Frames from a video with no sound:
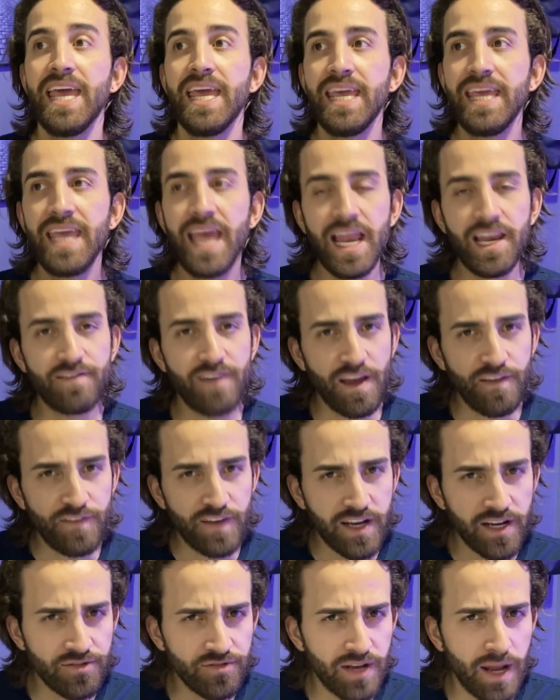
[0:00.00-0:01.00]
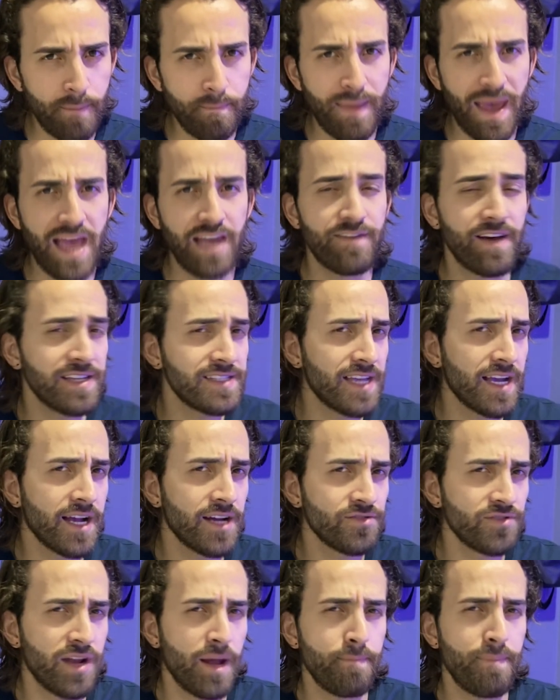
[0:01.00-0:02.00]
e ele vai ficando na pele, vai
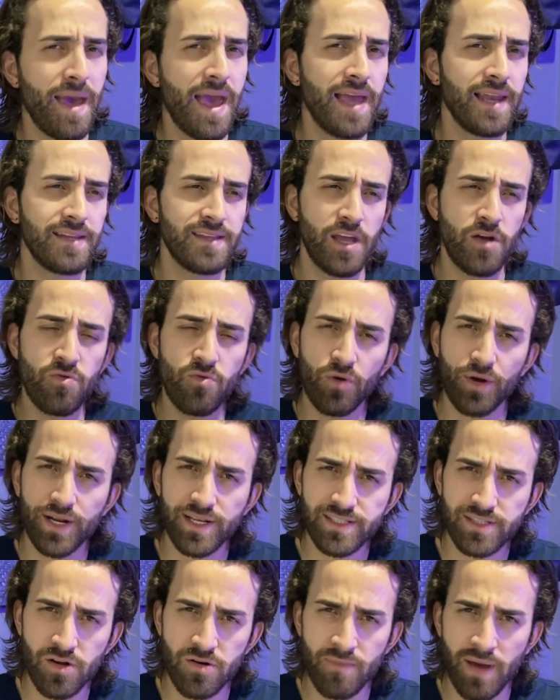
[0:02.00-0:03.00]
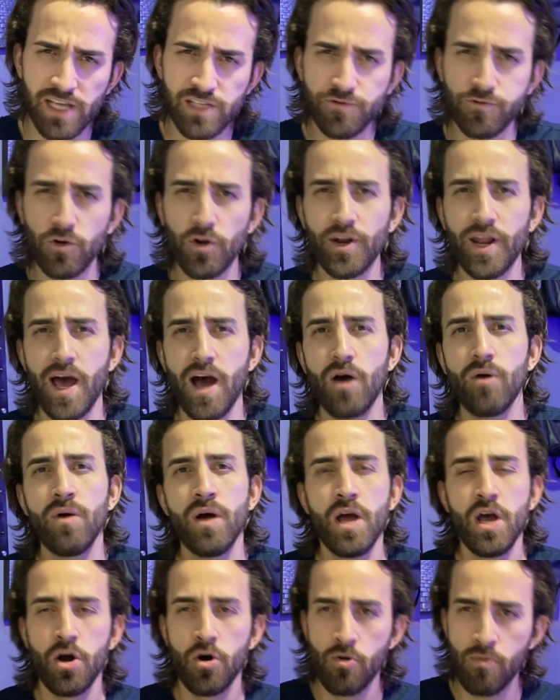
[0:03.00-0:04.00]
secando na pele, tem um coração mais
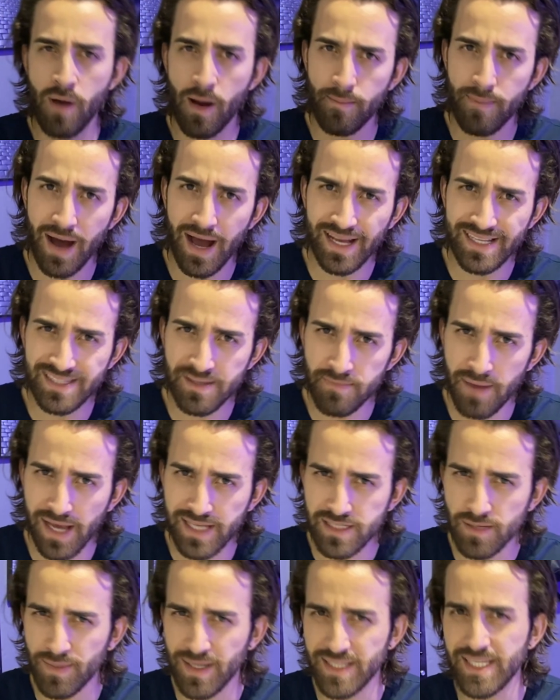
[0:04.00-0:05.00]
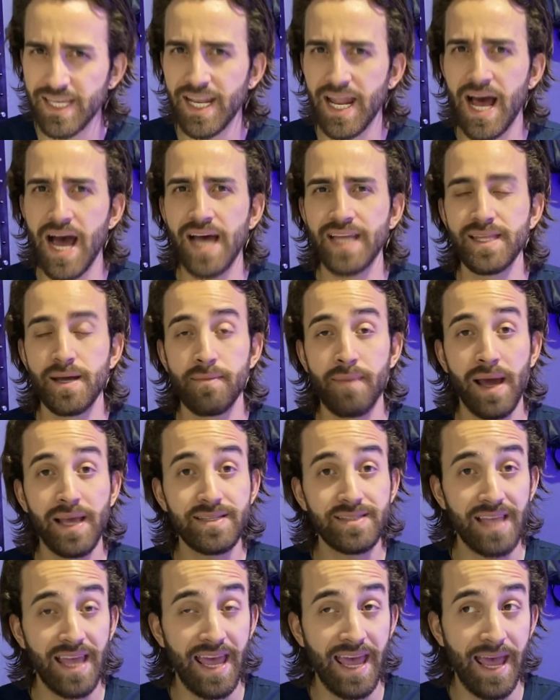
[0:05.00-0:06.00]
floral, uma base mais amadeirada,
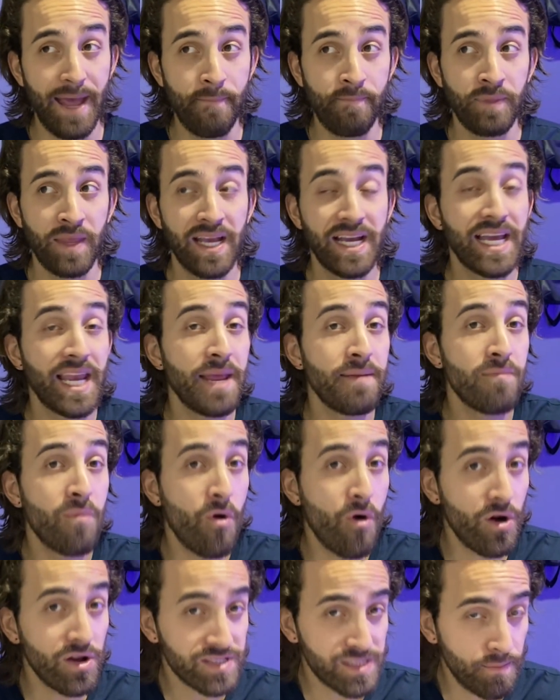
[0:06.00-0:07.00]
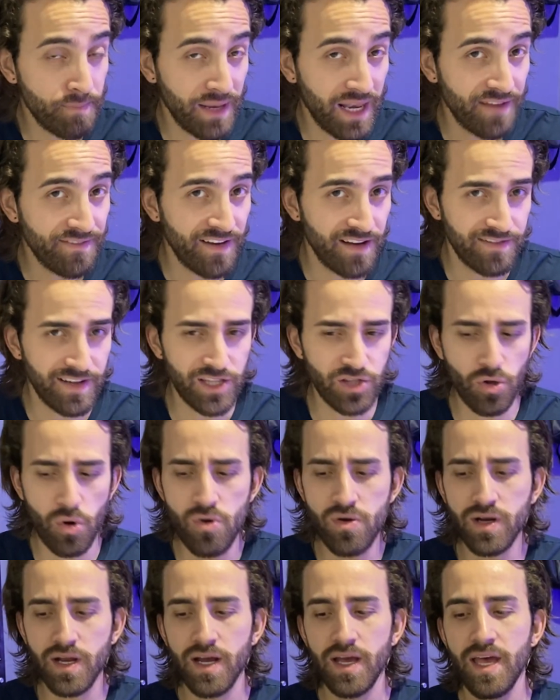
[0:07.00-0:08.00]
mais é, cremosa pela fava
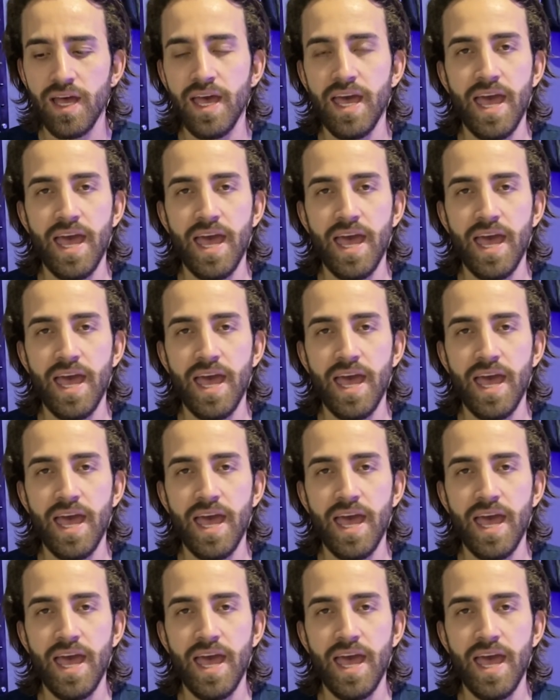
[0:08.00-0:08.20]
tonka.